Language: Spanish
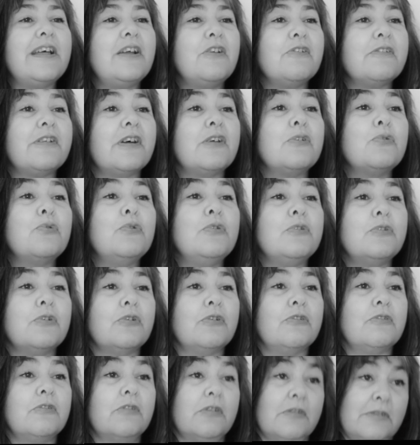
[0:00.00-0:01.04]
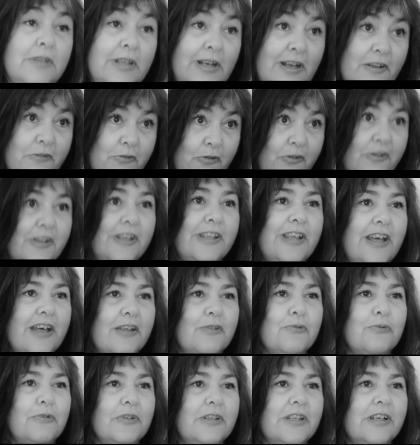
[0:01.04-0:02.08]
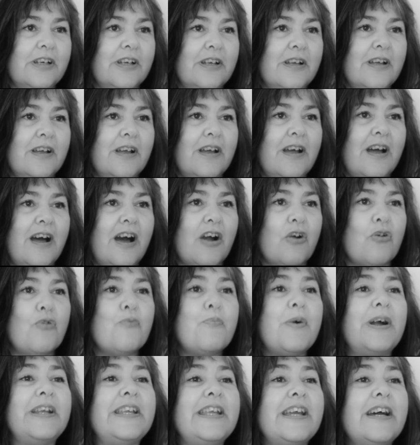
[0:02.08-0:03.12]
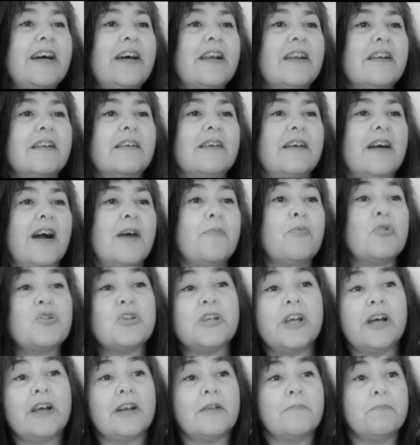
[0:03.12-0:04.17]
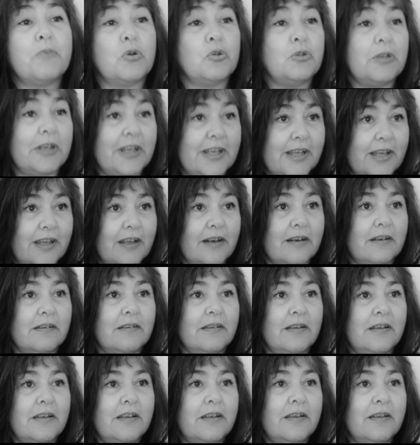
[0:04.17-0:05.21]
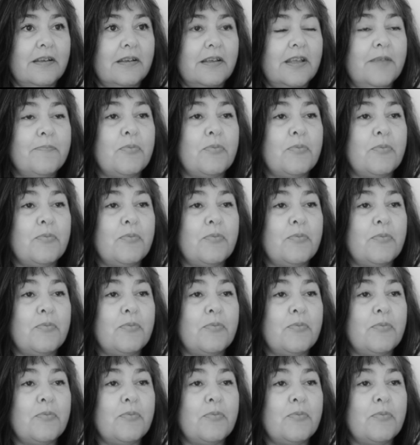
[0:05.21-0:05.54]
de los adultos, de la sociedad adulta, acompañar, apoyar, proteger y